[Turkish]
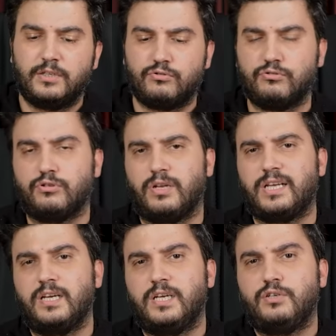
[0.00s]
Sonuç
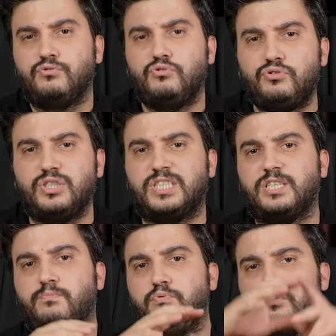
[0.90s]
olarak 100
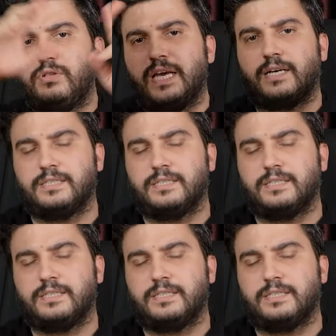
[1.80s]
inçlik büyüklüğe